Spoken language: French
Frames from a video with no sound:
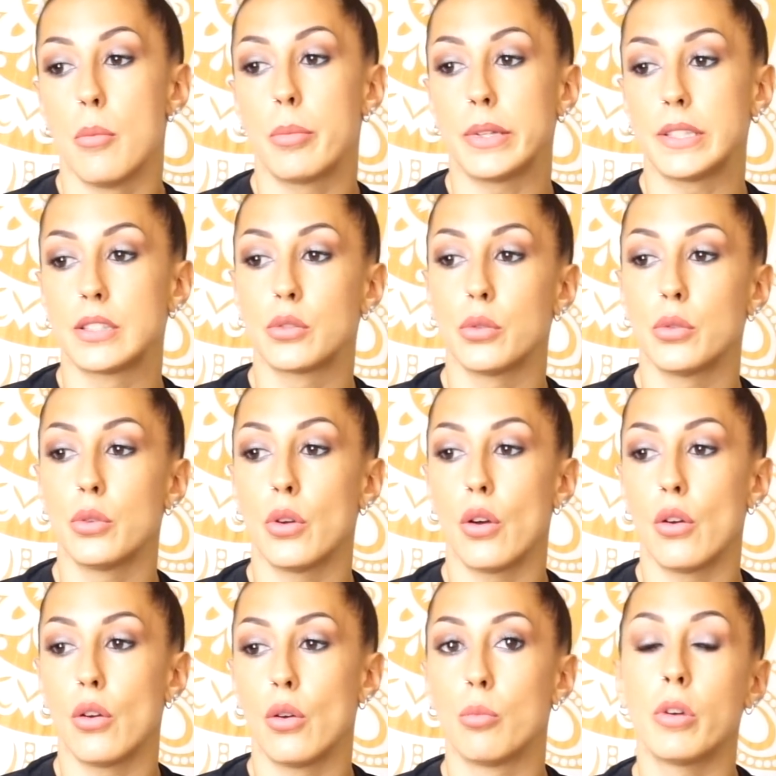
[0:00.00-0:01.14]
Parce que
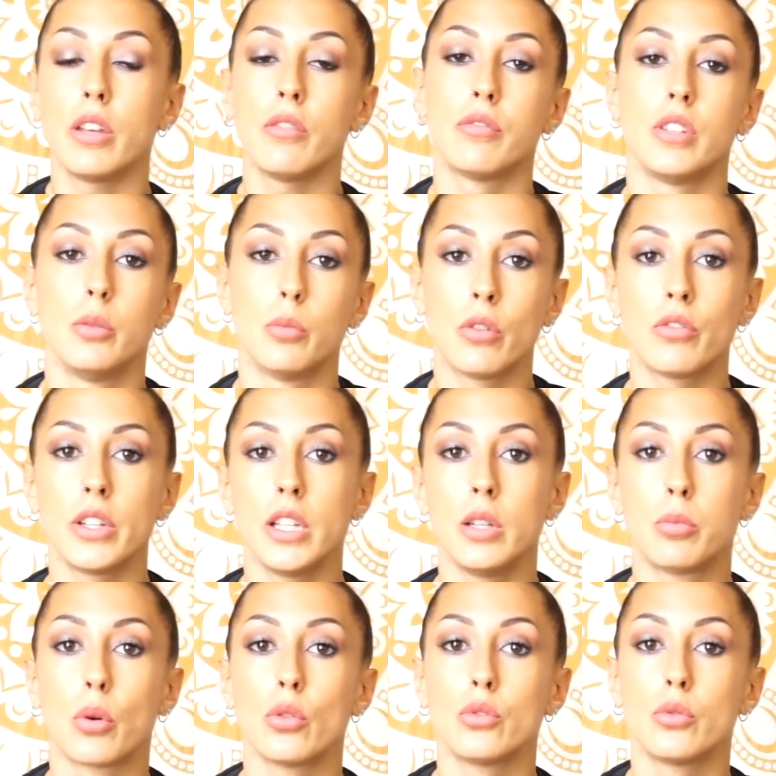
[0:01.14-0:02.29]
euh, moi, ils voulaient m'envoyer le
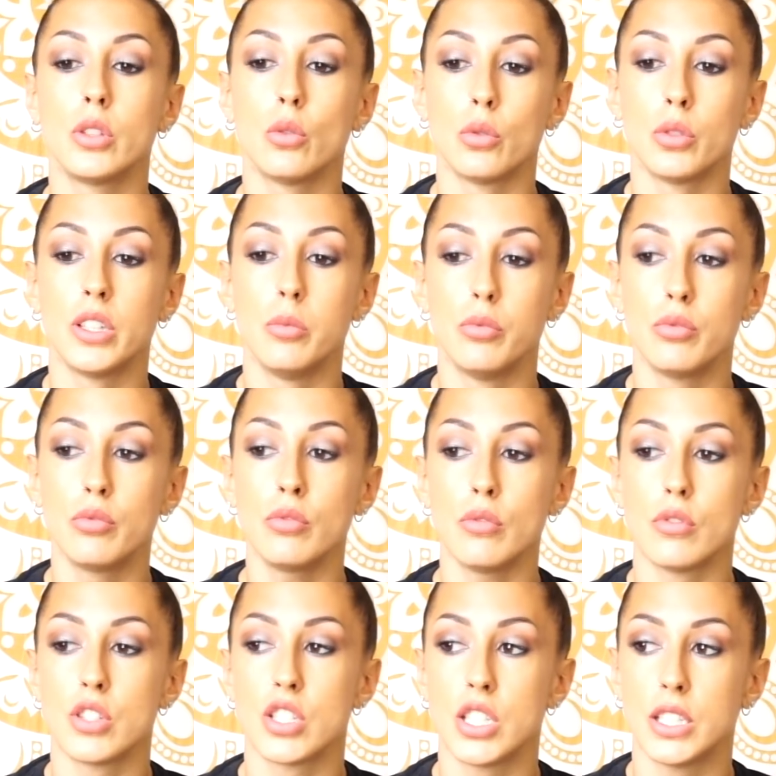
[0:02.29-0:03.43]
produit au début.
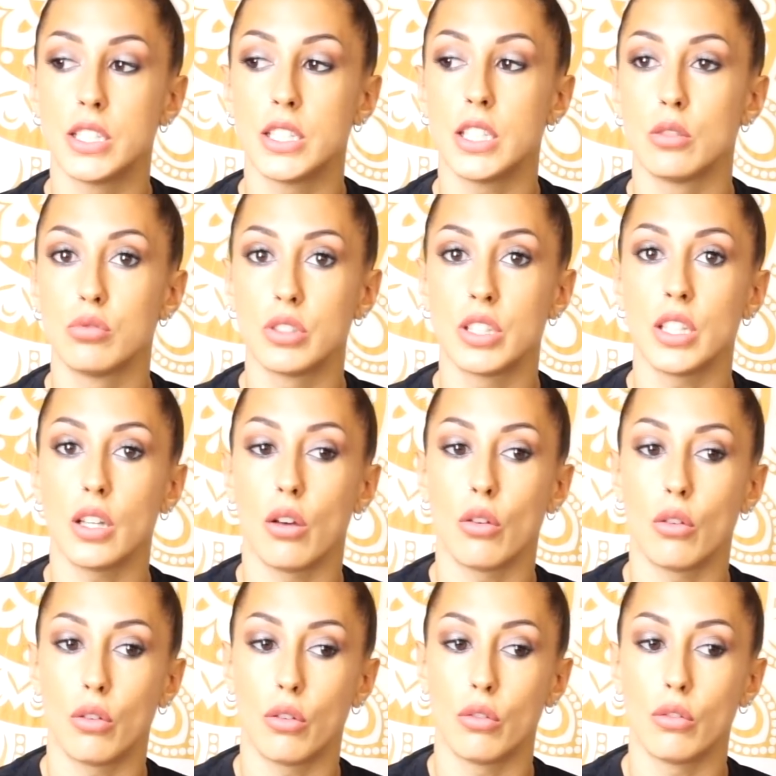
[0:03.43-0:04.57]
J'ai dit, écoutez,
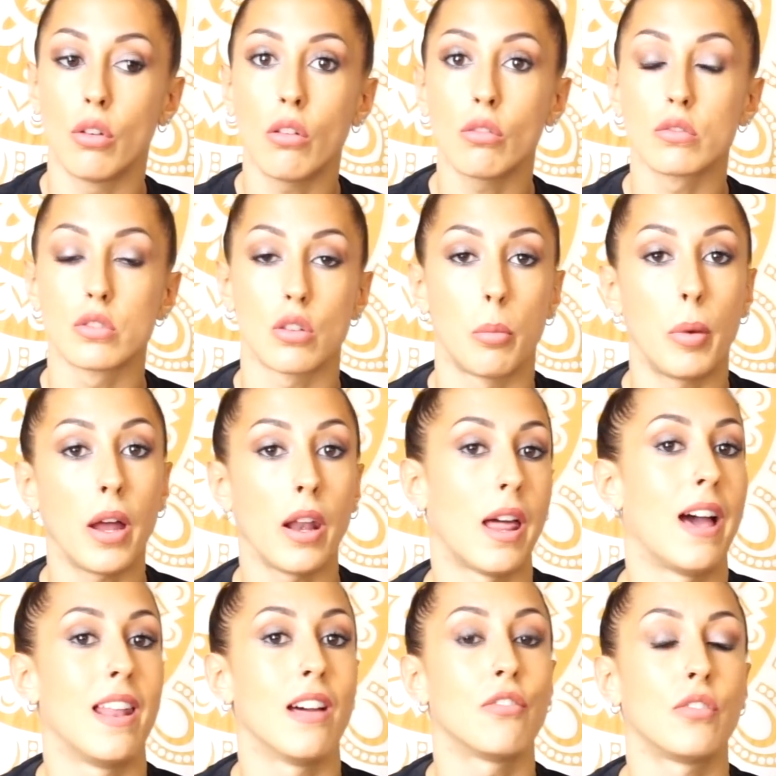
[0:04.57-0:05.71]
euh, non, j'en parle
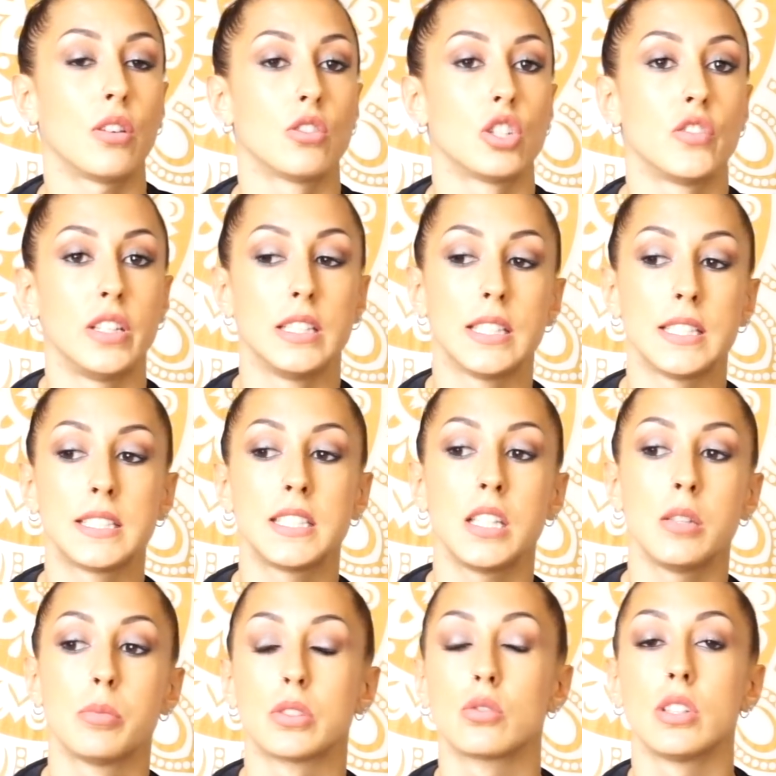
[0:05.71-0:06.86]
à la fin. Je vais le
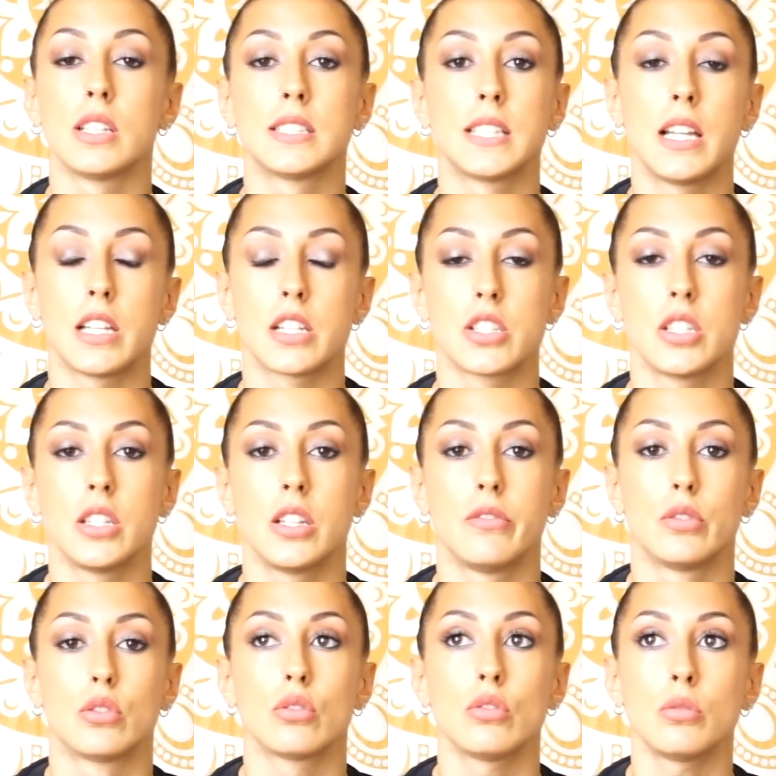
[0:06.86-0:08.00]
tester parce que là, ça a l'air génial
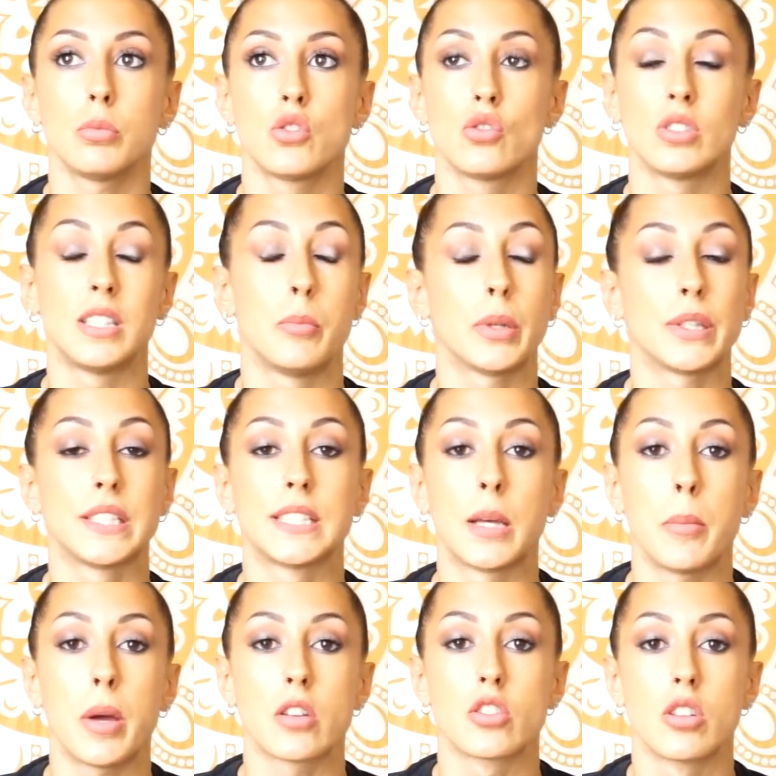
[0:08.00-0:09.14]
votre truc, mais je ne sais pas si ça
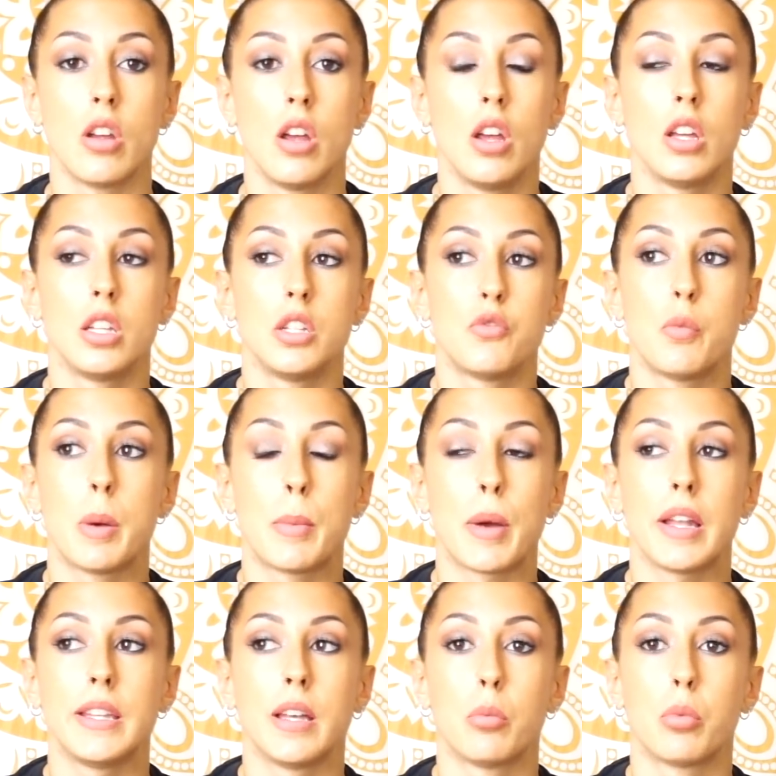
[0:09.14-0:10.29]
marche. Et je ne veux pas
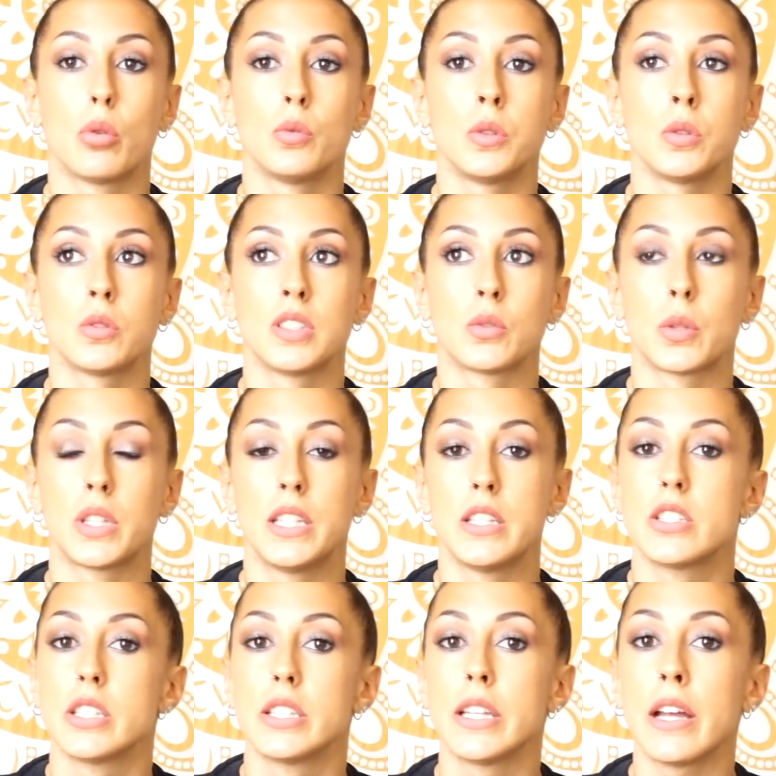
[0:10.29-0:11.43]
parler d'un produit en disant qu'il
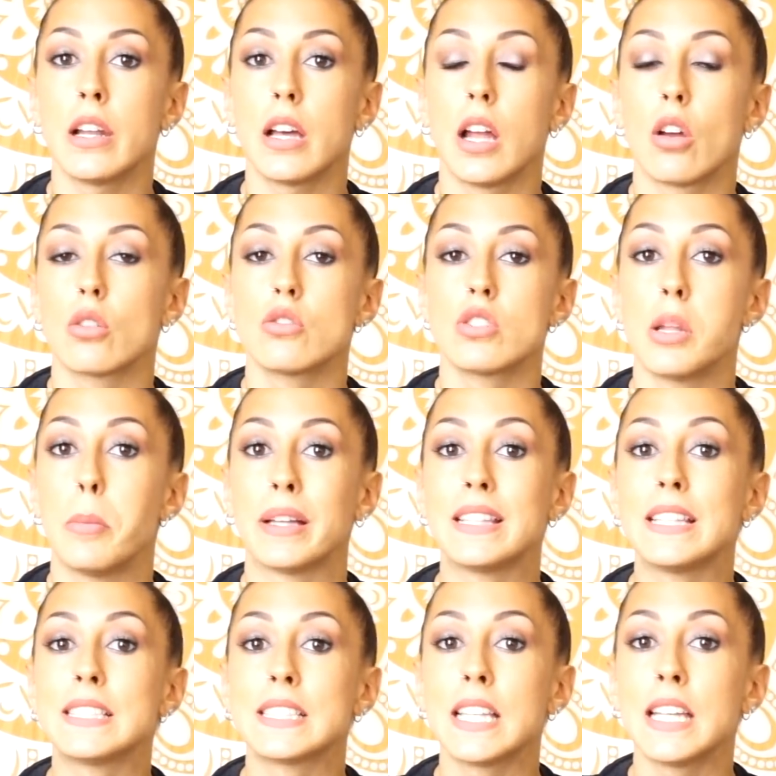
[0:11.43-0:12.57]
est génial alors que je ne l'ai pas
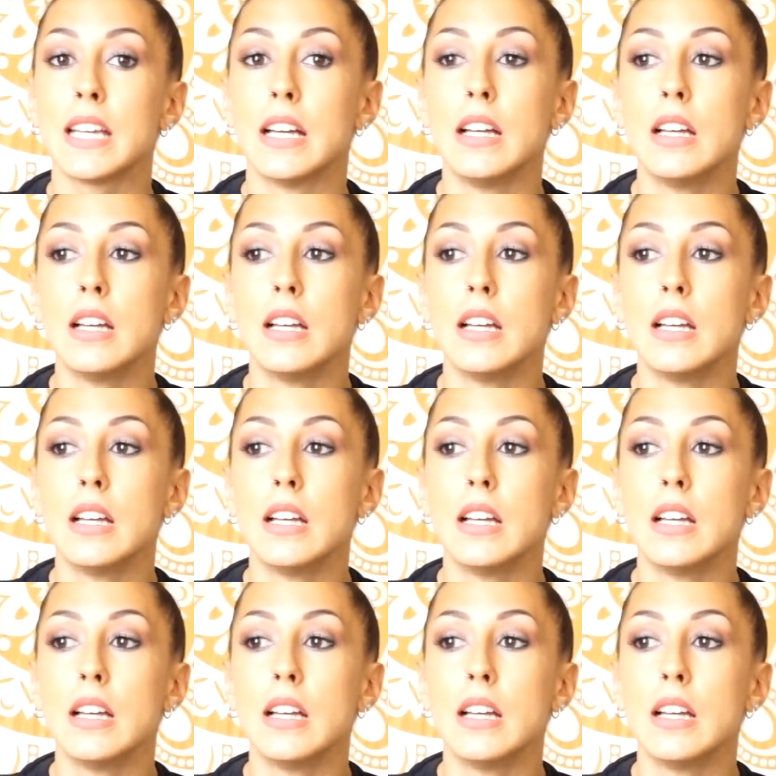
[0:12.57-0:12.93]
testé.